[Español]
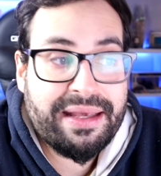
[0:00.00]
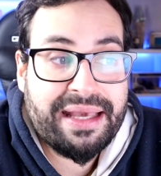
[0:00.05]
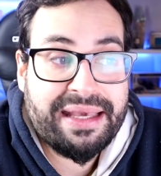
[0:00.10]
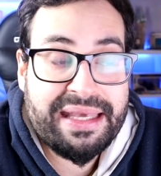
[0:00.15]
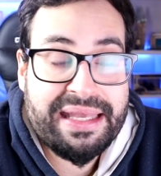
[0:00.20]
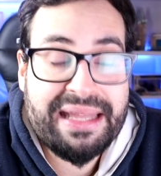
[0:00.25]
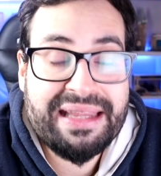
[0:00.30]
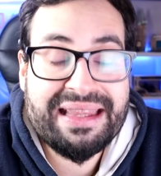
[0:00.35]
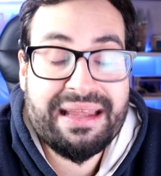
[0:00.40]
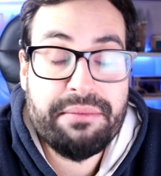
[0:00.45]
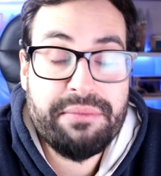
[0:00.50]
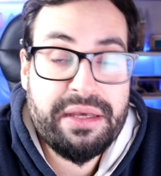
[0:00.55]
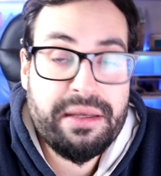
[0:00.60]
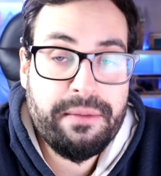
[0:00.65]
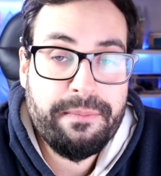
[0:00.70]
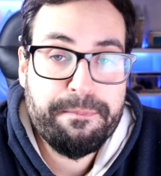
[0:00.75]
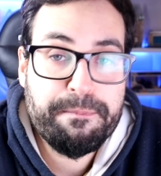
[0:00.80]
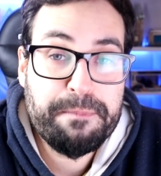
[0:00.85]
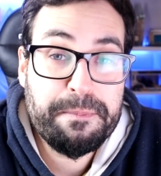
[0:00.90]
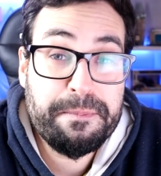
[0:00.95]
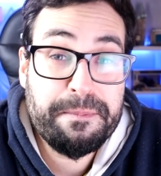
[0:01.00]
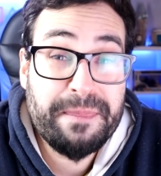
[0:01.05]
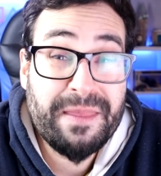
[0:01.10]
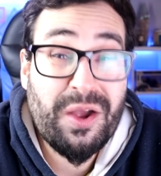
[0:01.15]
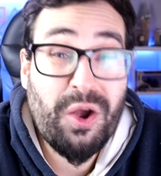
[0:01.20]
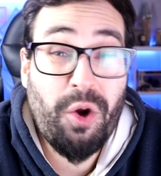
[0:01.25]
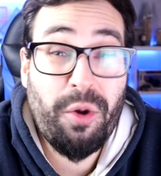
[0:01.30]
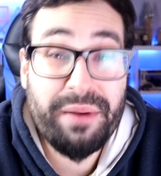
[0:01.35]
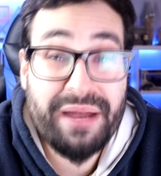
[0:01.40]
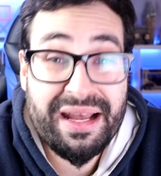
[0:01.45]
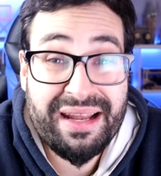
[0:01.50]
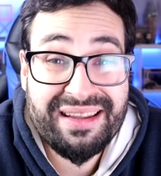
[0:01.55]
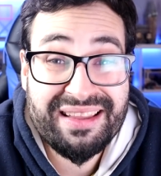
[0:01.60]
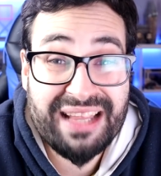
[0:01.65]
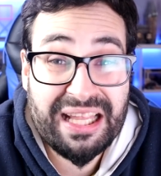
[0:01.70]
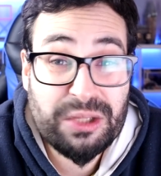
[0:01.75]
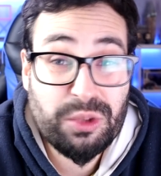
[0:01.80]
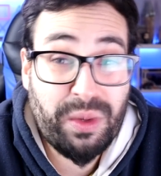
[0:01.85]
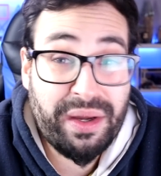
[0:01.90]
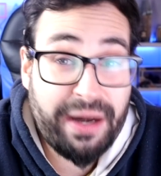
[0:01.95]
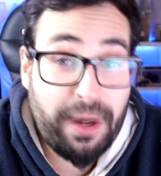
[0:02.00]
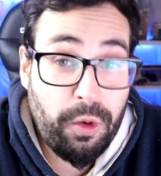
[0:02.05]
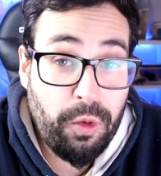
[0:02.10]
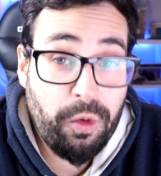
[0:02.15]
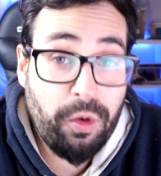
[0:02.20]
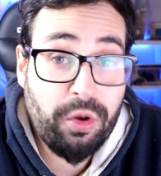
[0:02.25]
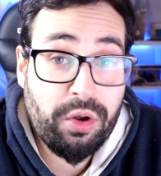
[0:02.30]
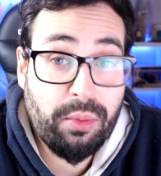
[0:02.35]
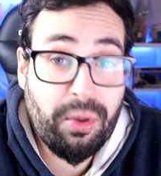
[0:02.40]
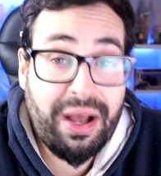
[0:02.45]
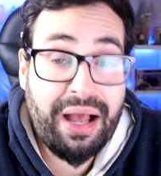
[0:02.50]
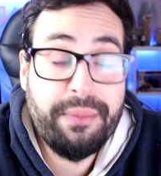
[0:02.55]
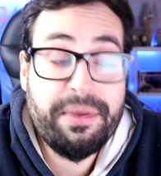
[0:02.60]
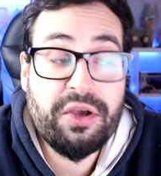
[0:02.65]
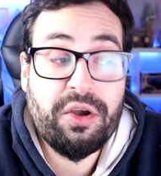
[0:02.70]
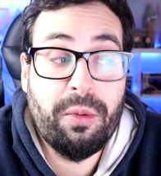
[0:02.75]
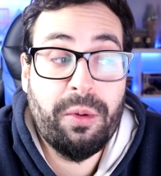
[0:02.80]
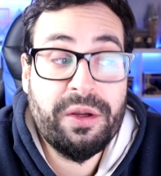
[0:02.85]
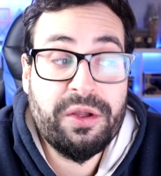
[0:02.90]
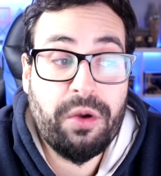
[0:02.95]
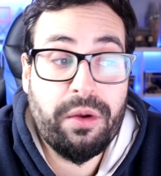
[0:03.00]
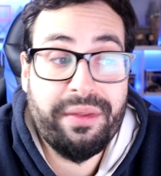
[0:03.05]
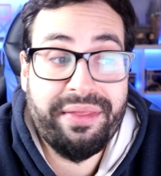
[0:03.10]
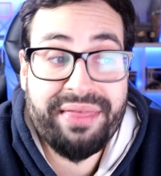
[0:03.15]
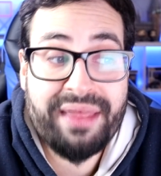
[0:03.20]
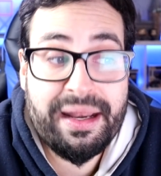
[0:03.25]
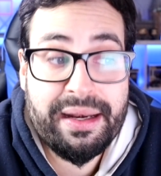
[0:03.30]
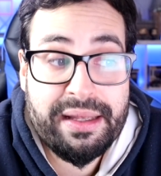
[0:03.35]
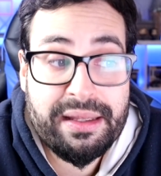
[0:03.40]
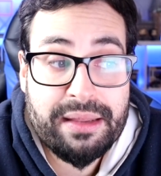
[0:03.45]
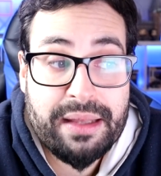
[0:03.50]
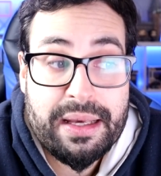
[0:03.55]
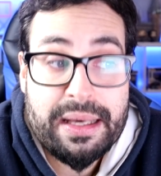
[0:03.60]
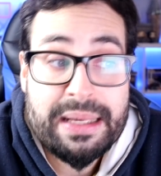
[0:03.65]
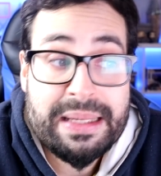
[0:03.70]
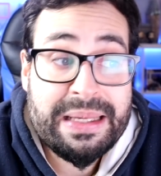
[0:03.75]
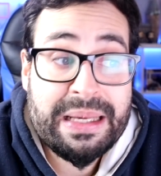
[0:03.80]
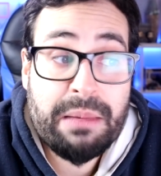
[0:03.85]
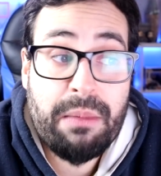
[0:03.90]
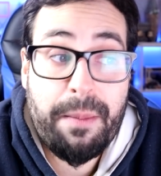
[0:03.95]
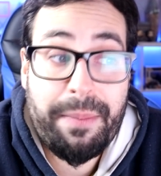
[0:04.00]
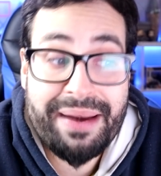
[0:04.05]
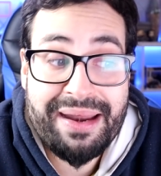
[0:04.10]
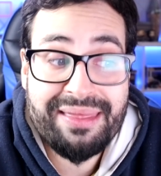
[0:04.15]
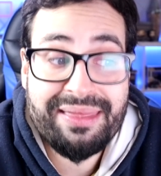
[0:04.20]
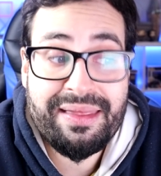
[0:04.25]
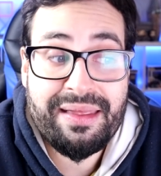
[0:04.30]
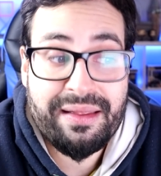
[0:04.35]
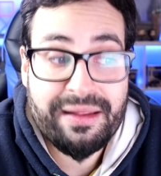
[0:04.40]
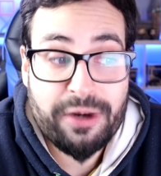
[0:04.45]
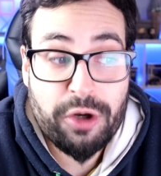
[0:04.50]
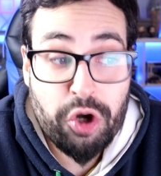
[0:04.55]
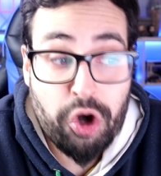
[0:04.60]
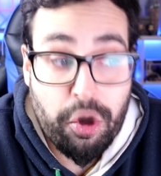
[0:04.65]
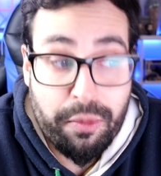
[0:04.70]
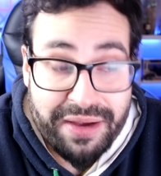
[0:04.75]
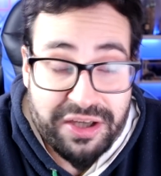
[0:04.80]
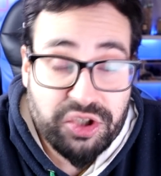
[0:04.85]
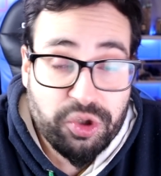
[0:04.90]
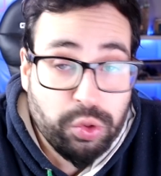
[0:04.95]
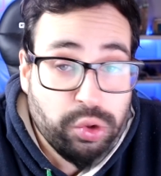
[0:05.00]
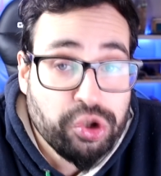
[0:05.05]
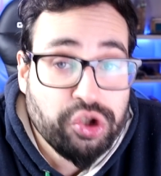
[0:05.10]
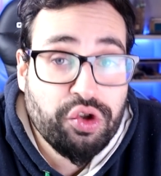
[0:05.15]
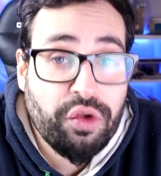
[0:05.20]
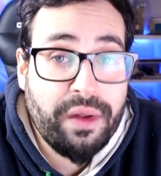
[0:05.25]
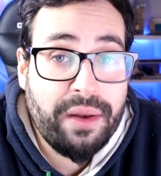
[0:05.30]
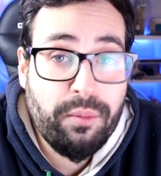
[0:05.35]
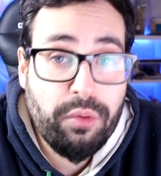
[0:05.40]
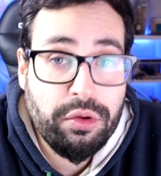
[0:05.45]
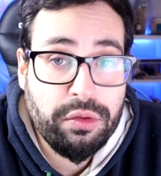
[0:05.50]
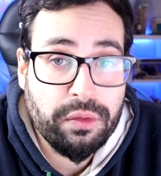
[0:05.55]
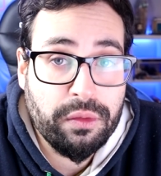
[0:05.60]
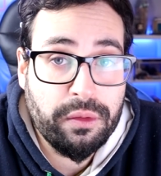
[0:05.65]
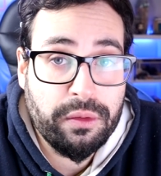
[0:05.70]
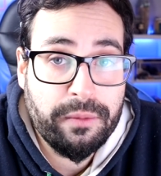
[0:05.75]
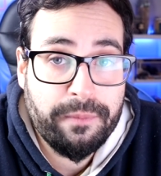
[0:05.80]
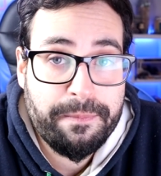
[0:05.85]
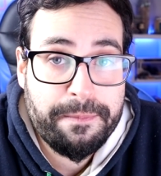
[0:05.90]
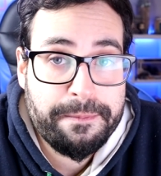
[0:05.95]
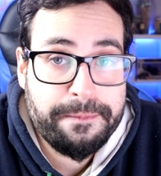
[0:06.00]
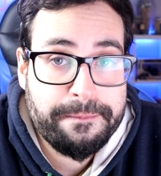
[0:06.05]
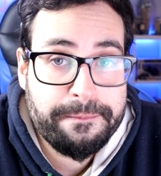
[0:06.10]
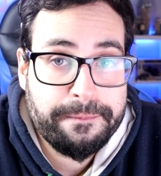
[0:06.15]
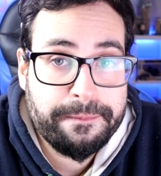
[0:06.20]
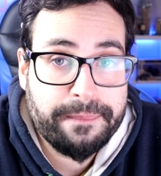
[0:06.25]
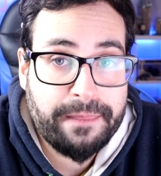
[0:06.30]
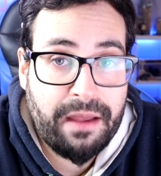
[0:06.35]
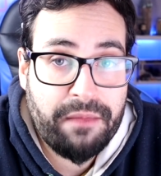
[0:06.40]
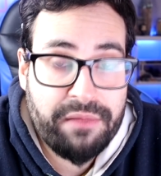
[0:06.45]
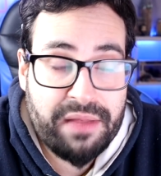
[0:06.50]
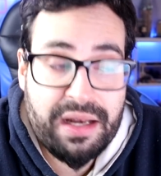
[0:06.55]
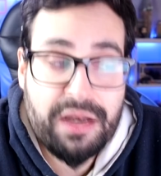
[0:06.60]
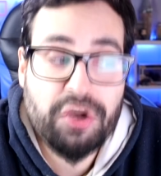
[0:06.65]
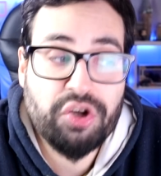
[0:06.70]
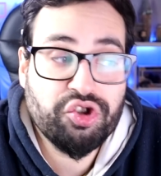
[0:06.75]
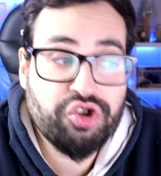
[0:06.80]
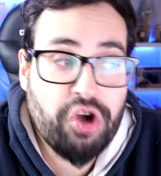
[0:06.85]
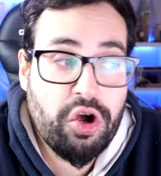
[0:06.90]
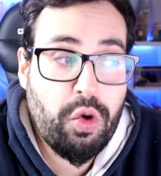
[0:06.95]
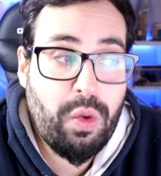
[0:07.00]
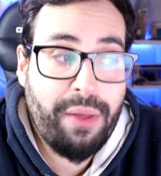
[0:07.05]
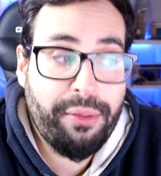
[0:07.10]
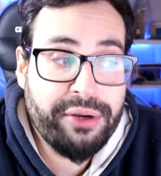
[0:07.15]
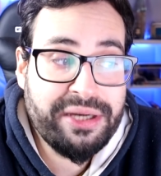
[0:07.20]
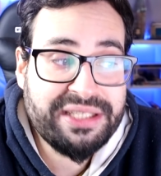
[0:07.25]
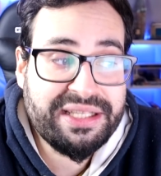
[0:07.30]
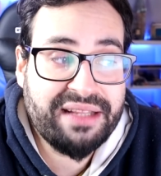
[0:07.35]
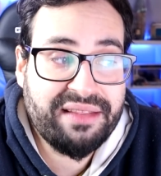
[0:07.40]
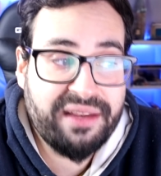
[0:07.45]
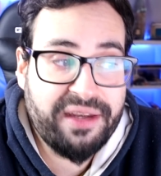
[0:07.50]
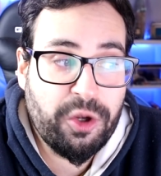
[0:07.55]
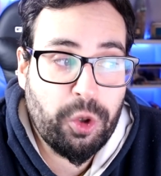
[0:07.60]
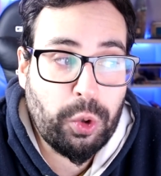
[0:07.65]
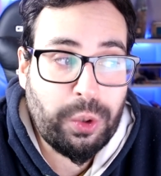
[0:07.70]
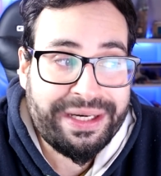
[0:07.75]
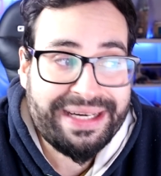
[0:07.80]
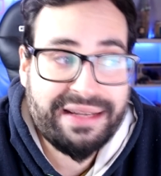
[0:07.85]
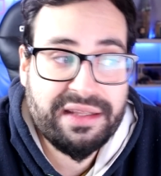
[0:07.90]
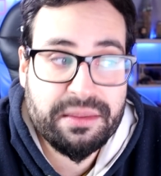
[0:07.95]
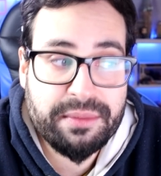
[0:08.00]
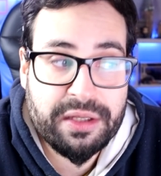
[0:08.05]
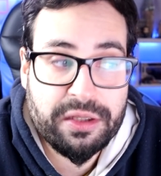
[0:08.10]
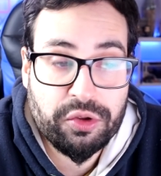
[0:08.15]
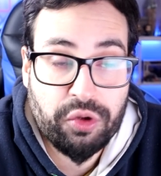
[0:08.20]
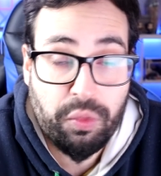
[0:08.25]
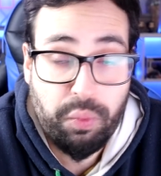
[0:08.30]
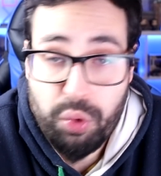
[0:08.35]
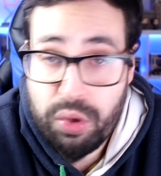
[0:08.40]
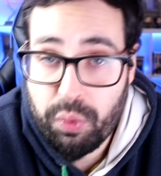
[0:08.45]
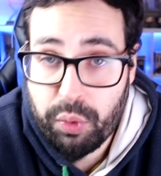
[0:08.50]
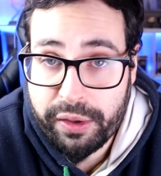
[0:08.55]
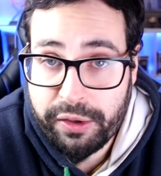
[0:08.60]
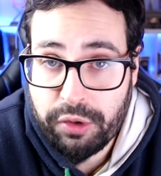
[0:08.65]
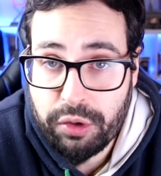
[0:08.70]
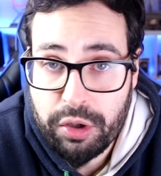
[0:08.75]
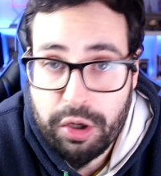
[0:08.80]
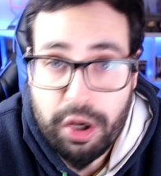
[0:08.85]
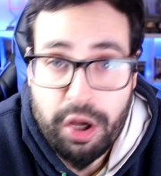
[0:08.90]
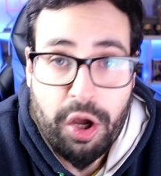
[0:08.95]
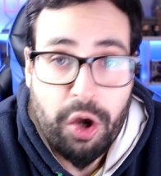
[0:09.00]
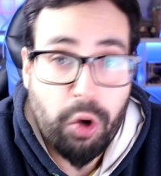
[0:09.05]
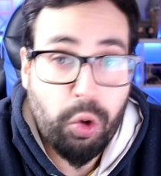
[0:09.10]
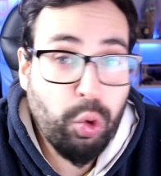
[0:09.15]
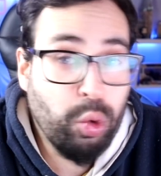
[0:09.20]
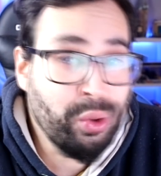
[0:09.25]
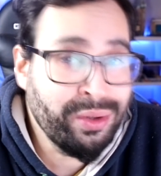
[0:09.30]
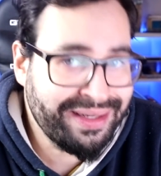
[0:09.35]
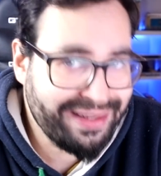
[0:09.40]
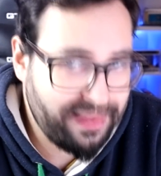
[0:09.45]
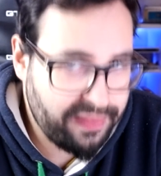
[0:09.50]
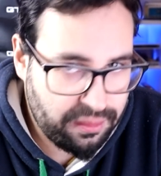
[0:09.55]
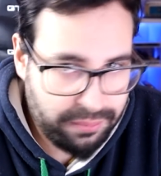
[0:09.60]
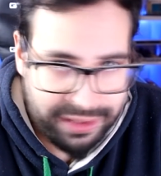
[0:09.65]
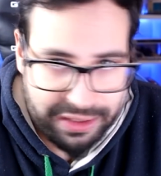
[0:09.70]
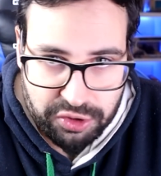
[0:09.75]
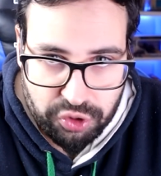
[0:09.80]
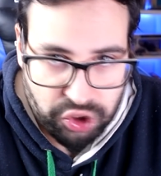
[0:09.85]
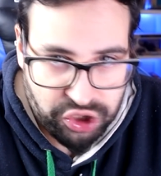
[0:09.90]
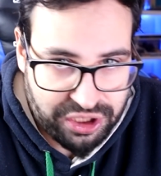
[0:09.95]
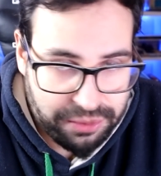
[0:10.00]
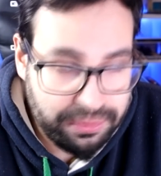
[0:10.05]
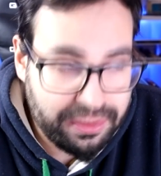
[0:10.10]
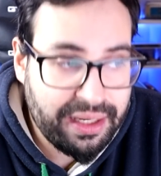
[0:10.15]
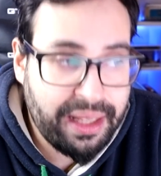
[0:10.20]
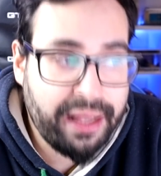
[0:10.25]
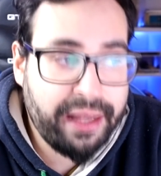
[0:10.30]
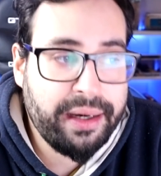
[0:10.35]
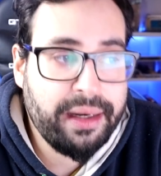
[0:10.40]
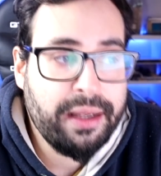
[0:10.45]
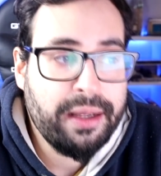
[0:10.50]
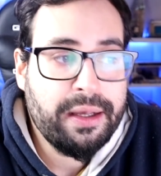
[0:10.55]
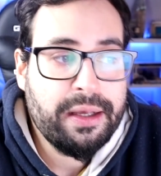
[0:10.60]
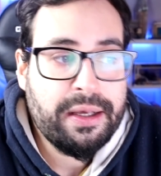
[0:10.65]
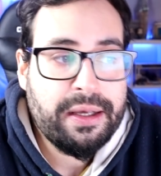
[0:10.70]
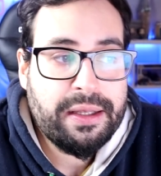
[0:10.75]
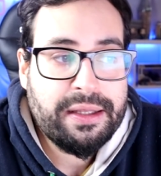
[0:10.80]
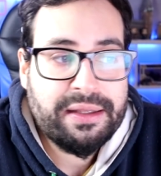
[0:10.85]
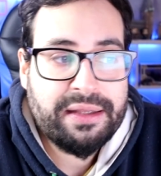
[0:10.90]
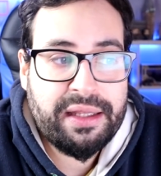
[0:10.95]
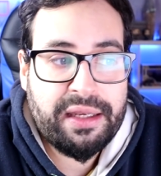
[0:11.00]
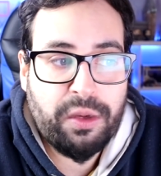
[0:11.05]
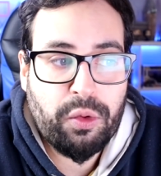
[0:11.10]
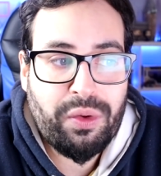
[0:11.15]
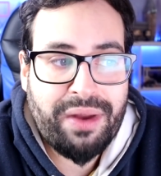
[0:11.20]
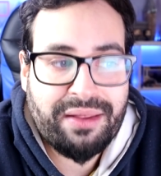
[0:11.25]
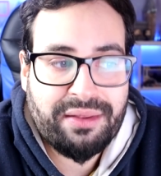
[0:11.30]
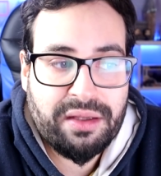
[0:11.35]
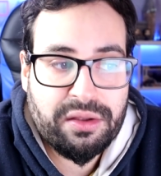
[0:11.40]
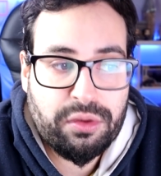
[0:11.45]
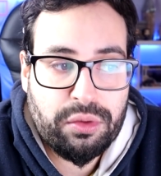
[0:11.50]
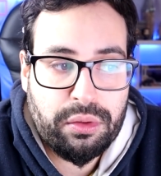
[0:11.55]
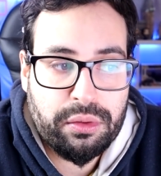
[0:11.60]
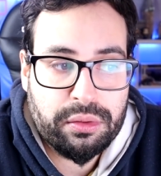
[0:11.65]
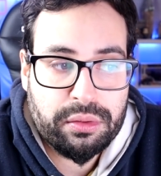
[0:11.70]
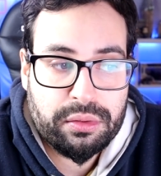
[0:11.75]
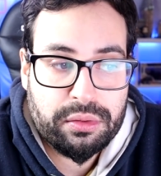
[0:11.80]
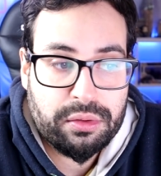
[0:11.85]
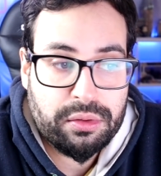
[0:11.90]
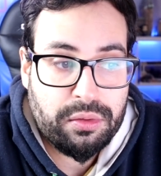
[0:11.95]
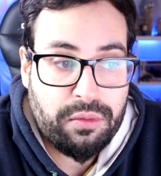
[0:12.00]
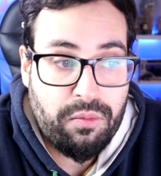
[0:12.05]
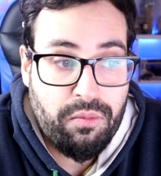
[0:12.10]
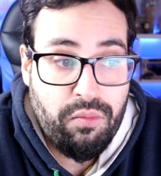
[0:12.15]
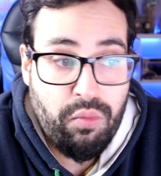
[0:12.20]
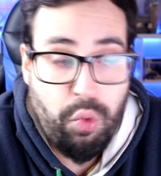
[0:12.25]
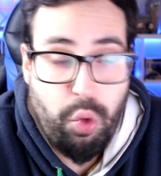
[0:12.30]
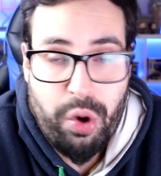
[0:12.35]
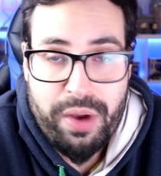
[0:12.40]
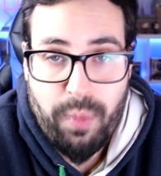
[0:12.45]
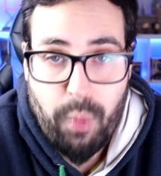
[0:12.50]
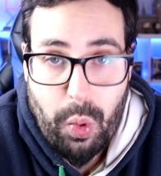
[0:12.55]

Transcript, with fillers: que quieren también cobrar tanto Araujo como Gaby como Nico González y que me parece lo más justo del mundo. Al final son jugadores que tienen un rendimiento muy bueno, un rendimiento similar, tienen una actitud muy